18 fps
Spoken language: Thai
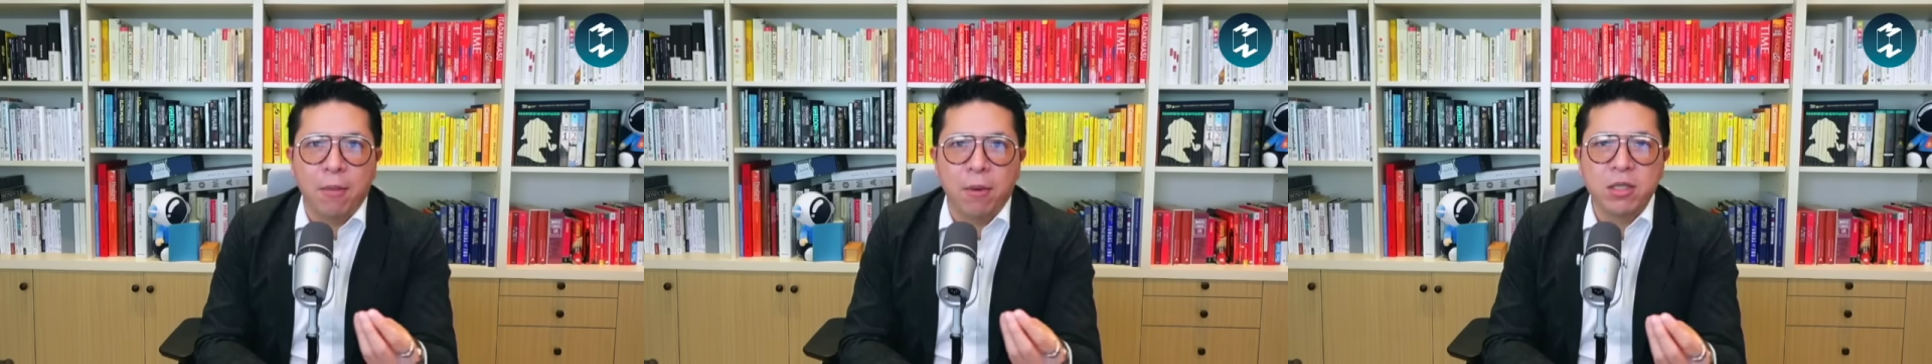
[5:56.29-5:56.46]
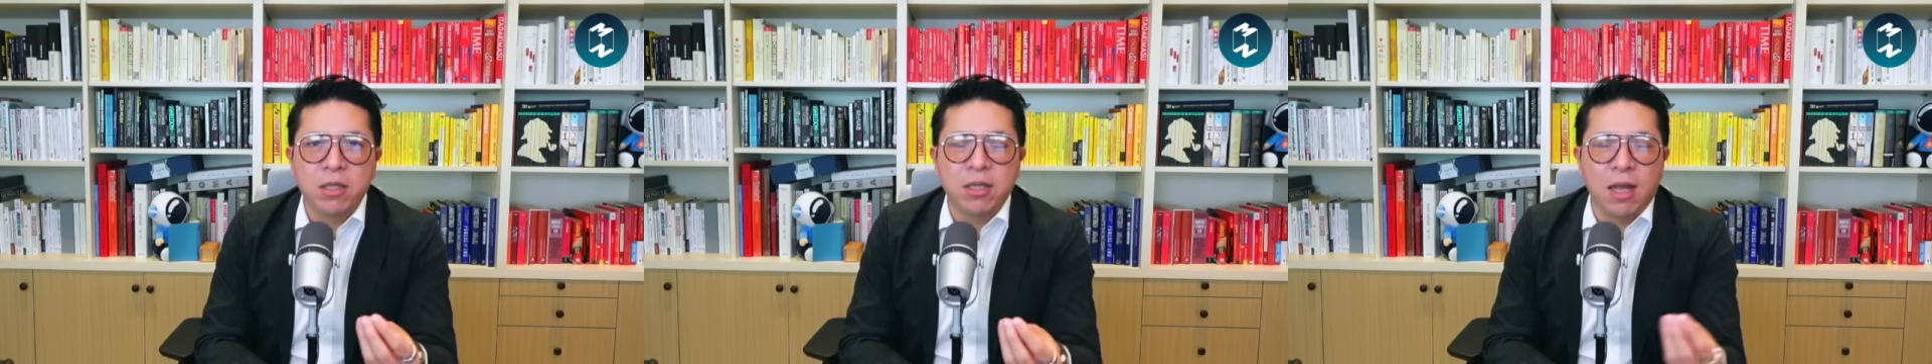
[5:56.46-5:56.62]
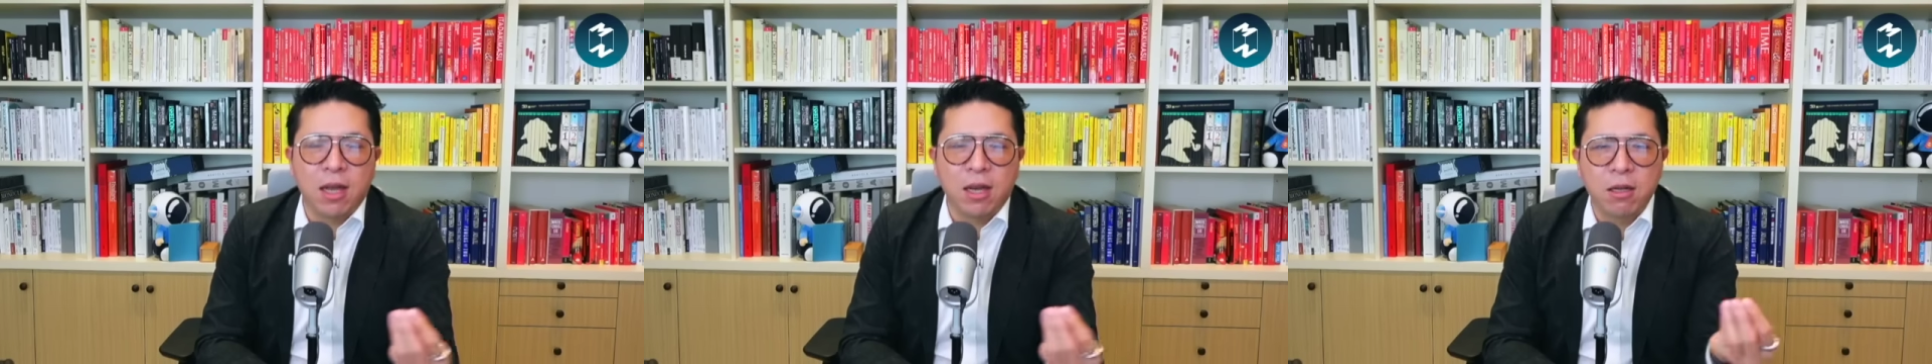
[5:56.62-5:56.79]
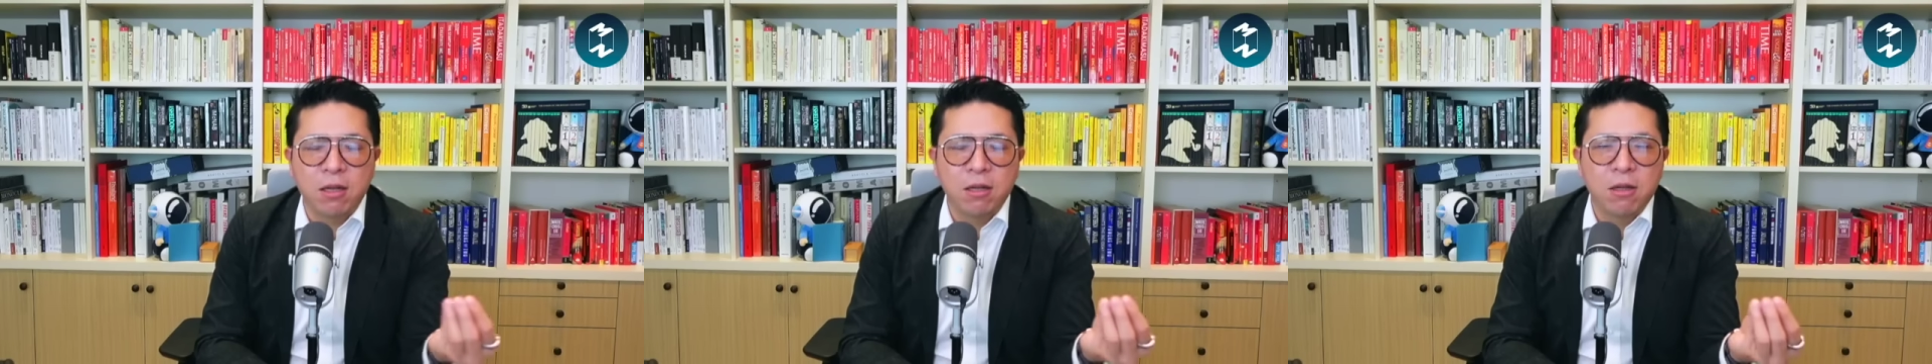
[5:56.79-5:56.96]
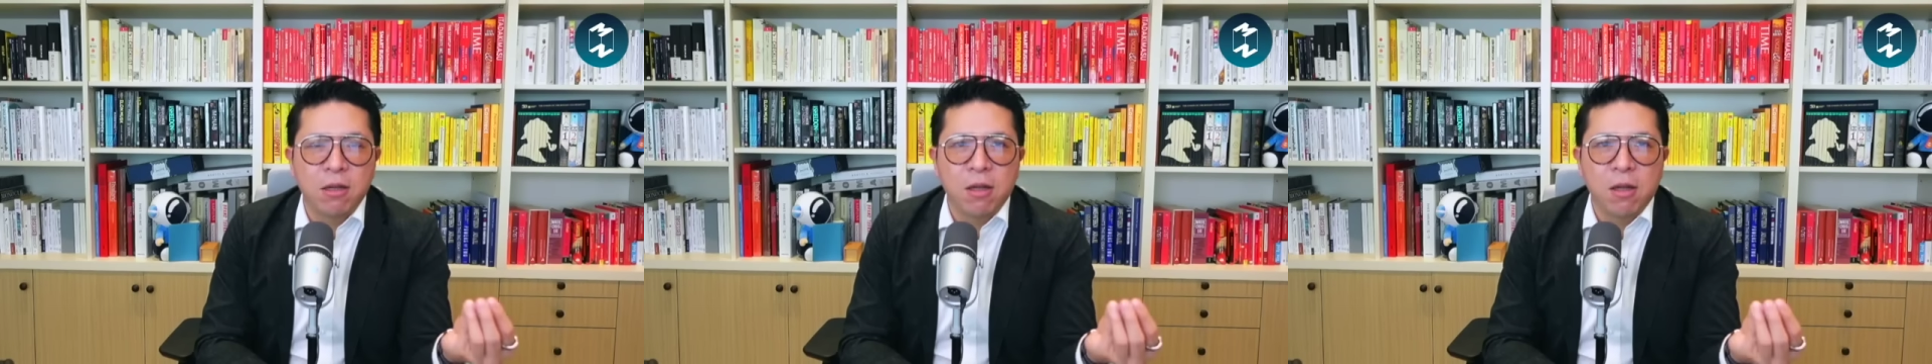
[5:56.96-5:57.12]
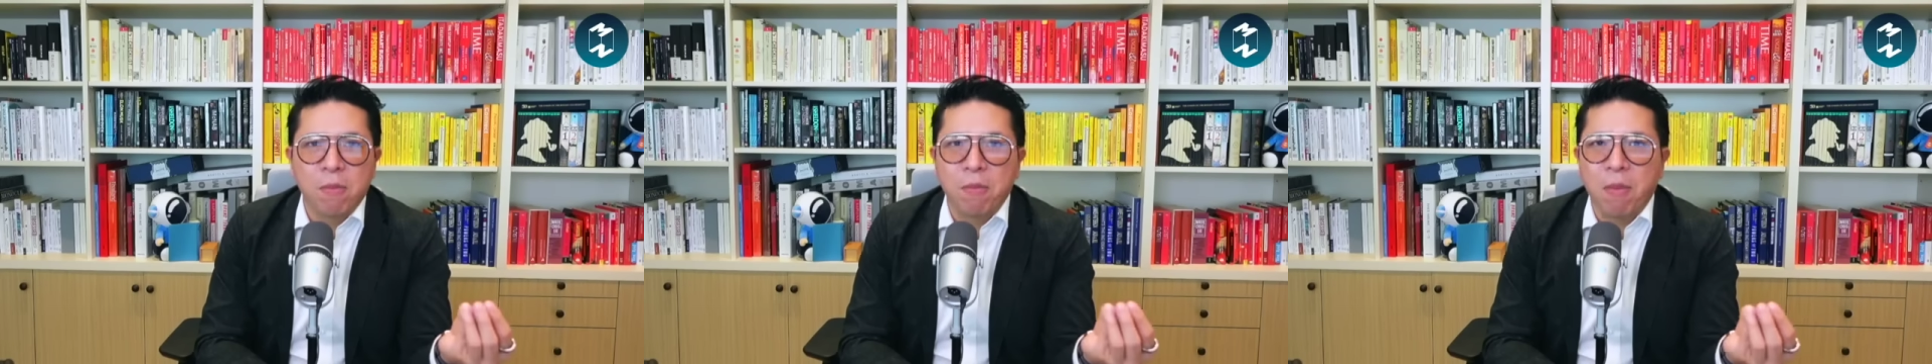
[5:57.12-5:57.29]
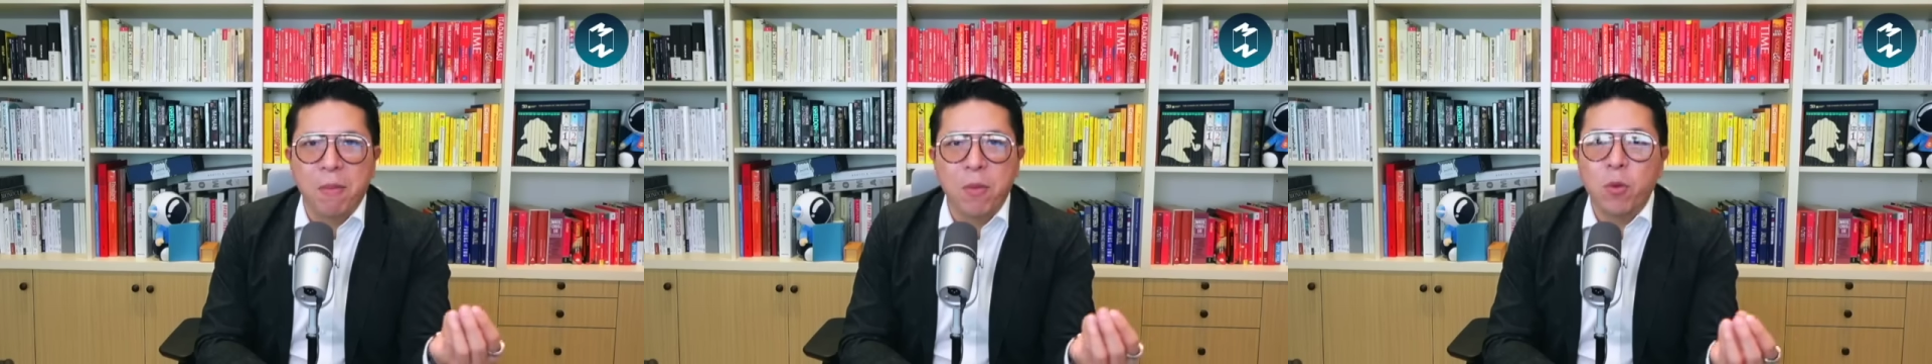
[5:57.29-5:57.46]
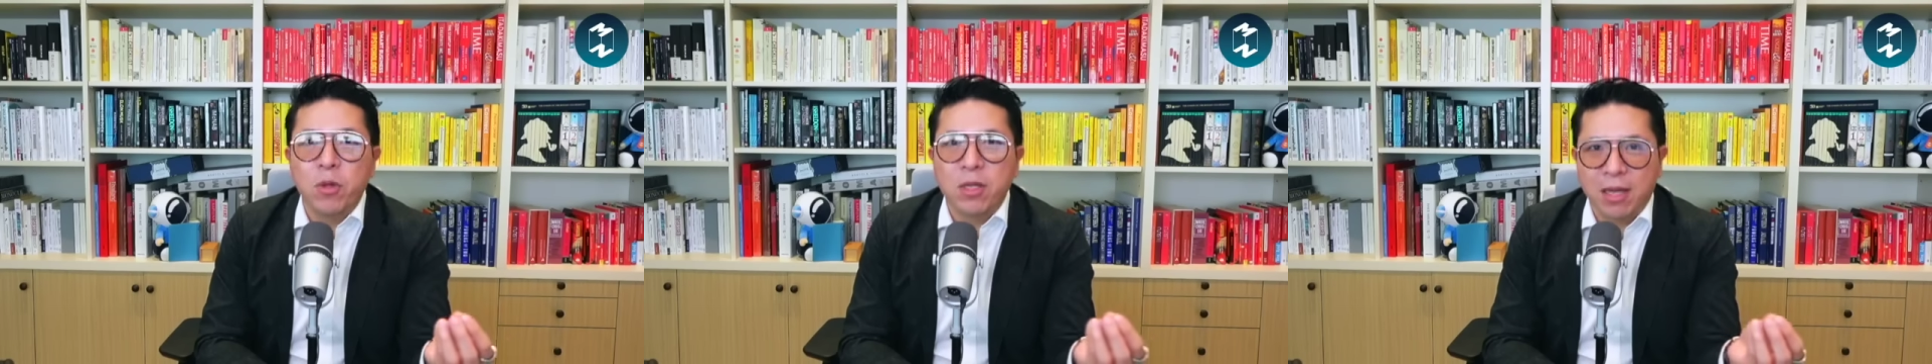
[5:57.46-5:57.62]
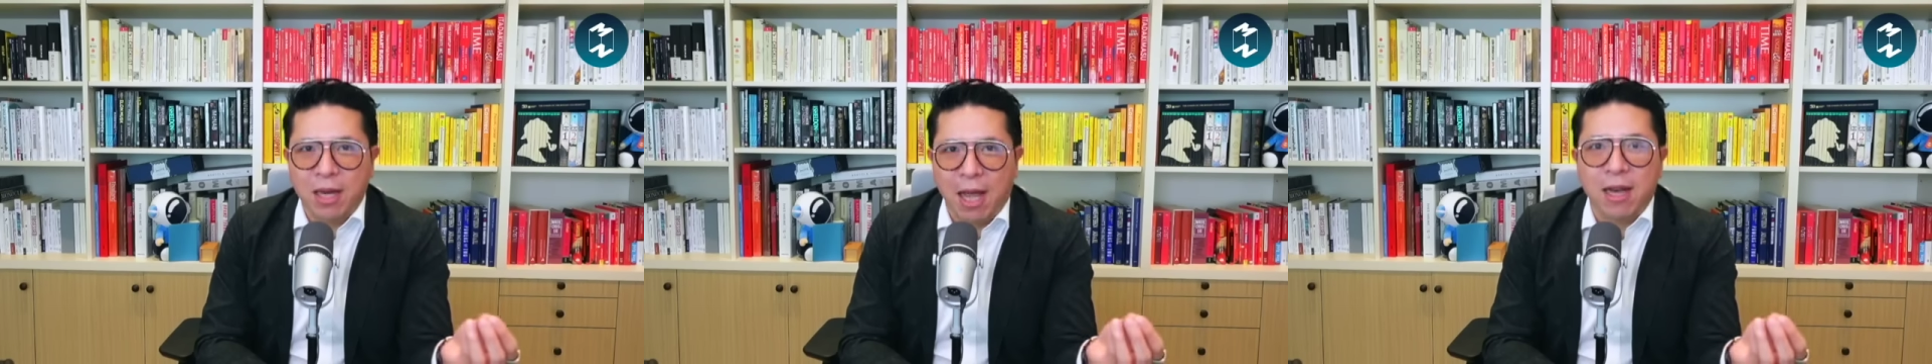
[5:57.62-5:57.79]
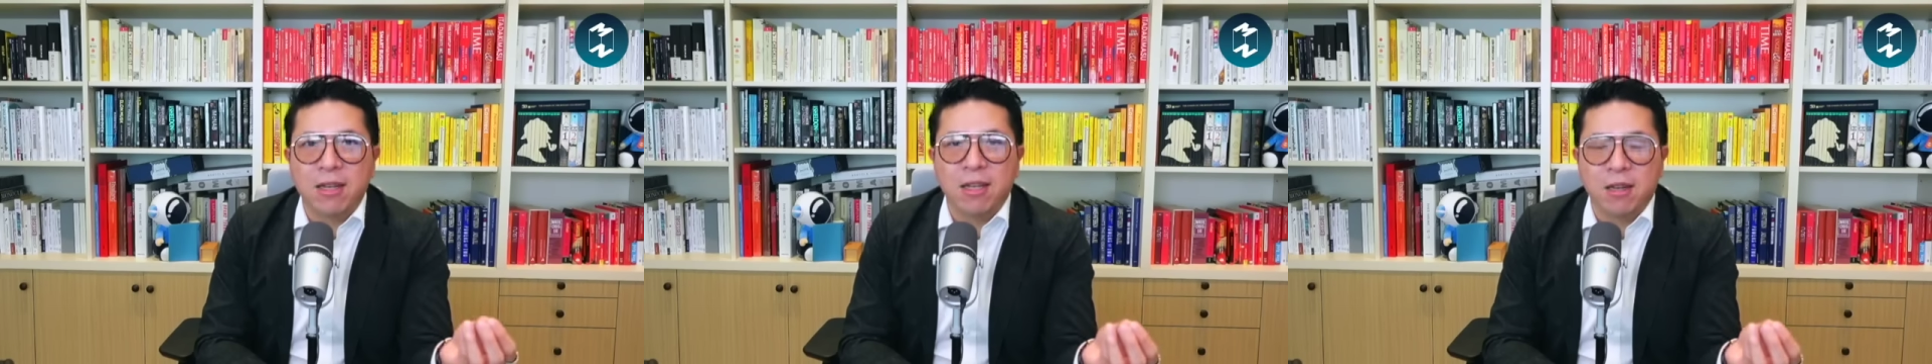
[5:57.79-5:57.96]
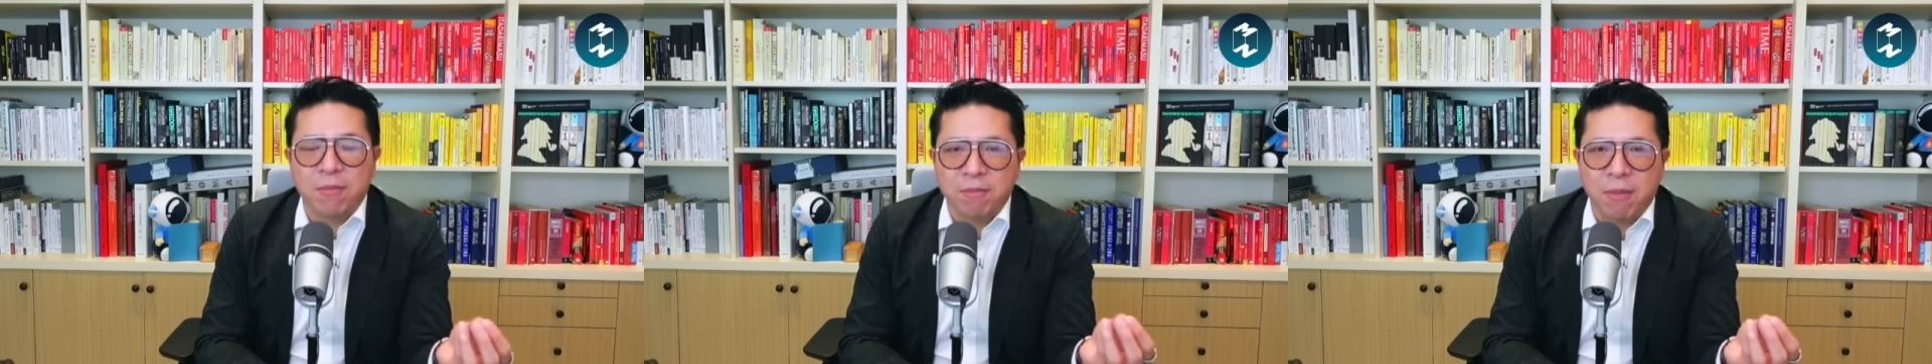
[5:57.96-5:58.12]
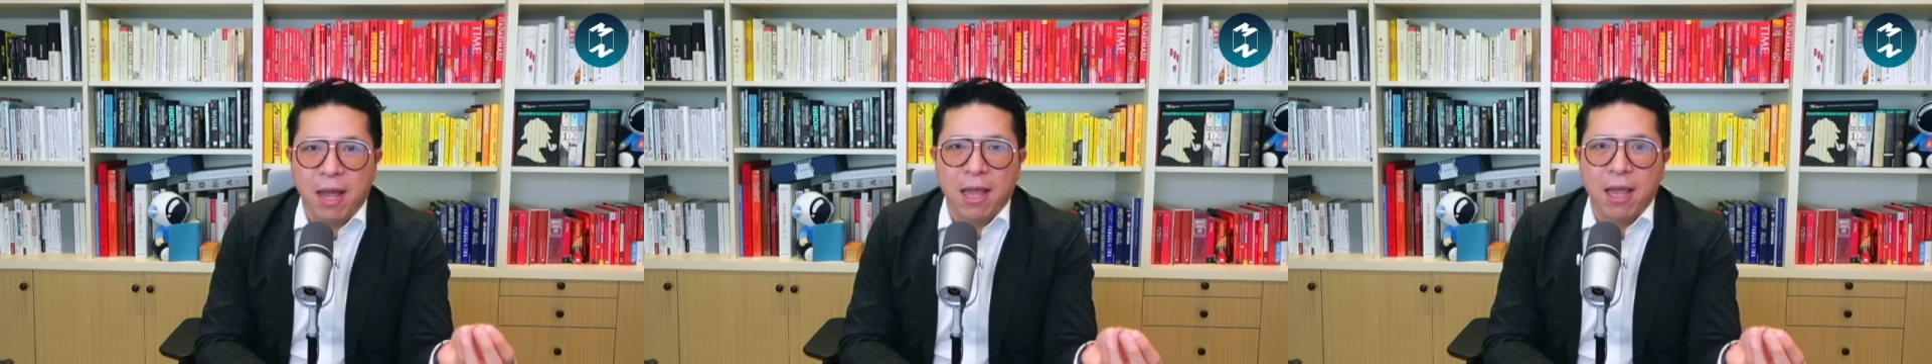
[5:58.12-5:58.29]
เพราะฉะนั้นมันไม่ควรจะนานเกิน
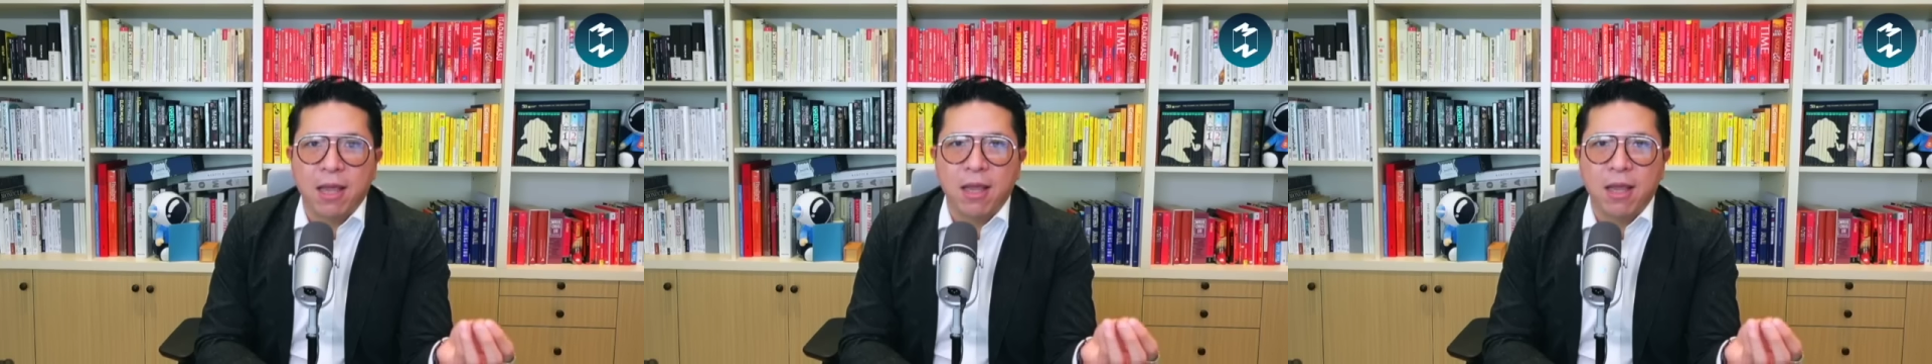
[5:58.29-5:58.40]
ไป